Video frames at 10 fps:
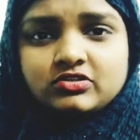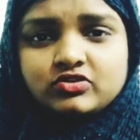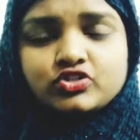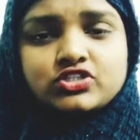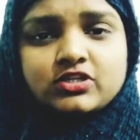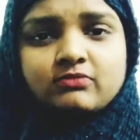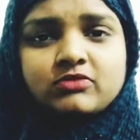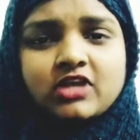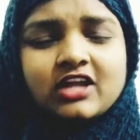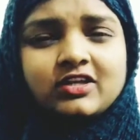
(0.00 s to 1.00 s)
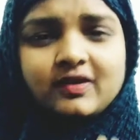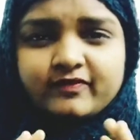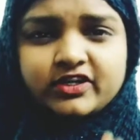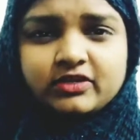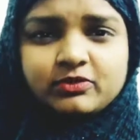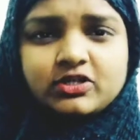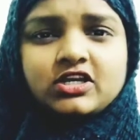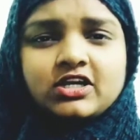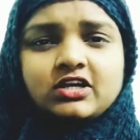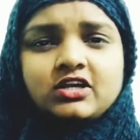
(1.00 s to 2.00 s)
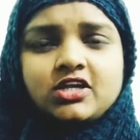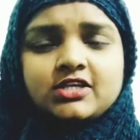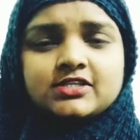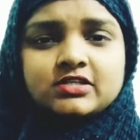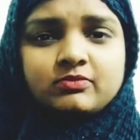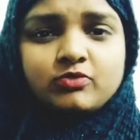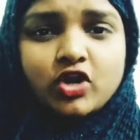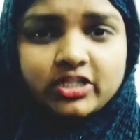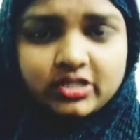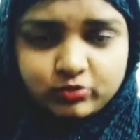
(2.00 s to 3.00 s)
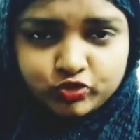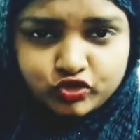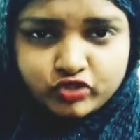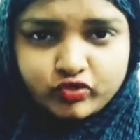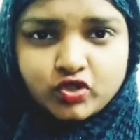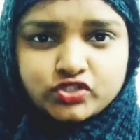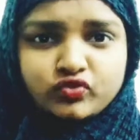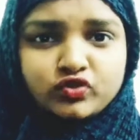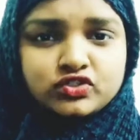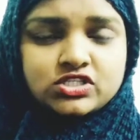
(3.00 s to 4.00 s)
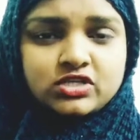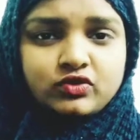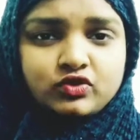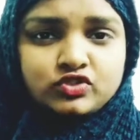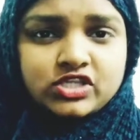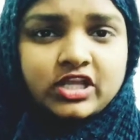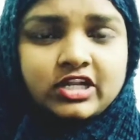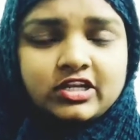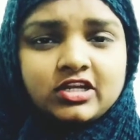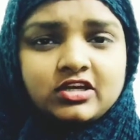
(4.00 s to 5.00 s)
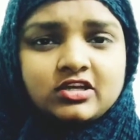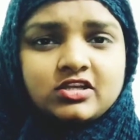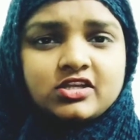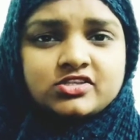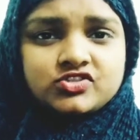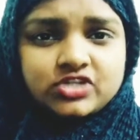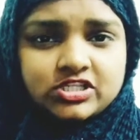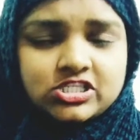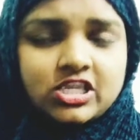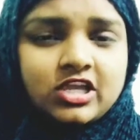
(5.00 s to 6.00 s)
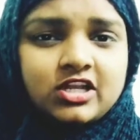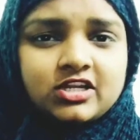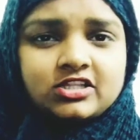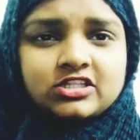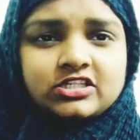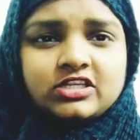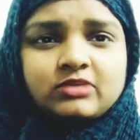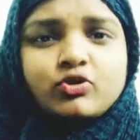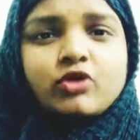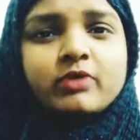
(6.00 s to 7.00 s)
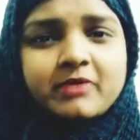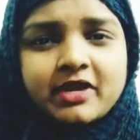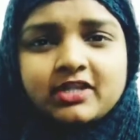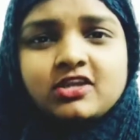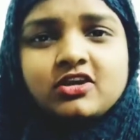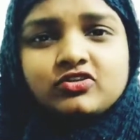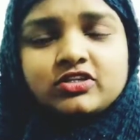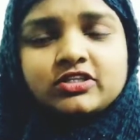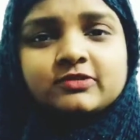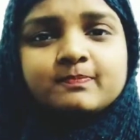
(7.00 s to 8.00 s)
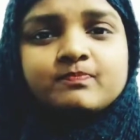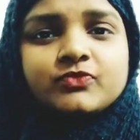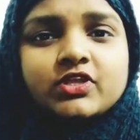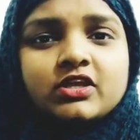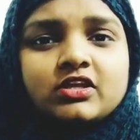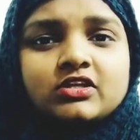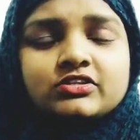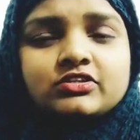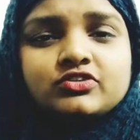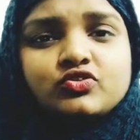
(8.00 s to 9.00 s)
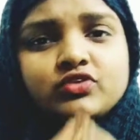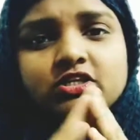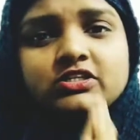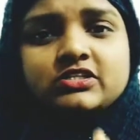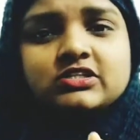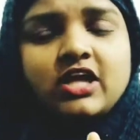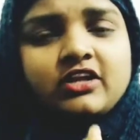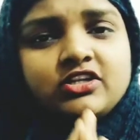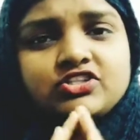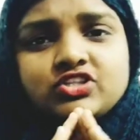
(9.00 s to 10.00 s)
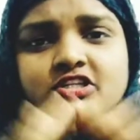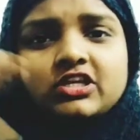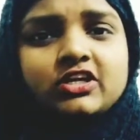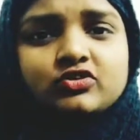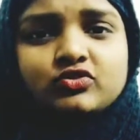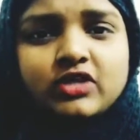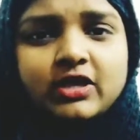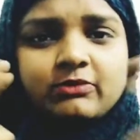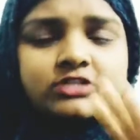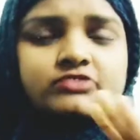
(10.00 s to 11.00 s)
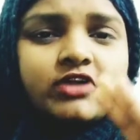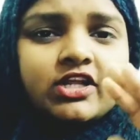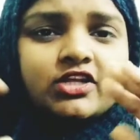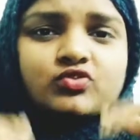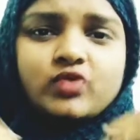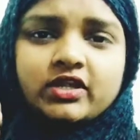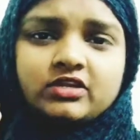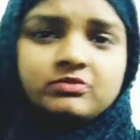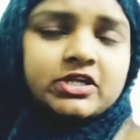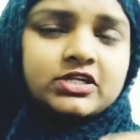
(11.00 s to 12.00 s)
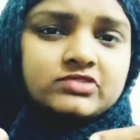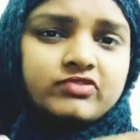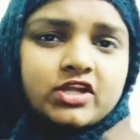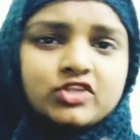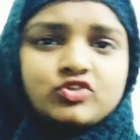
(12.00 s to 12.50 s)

కొంచెం అన్కంఫర్టబుల్గా బాడీని ముందుకు ఉంచ ఉంచాలన్నా స్ట్రెచ్ చేయాలన్న తనకి ప్రాబ్లమాటిక్గా ఉండేది టూ ఇయర్స్ అన్నీ తిరిగారు ట్యాబ్లెట్స్ వాడారు యాంటీబయాటిక్స్ వాడారు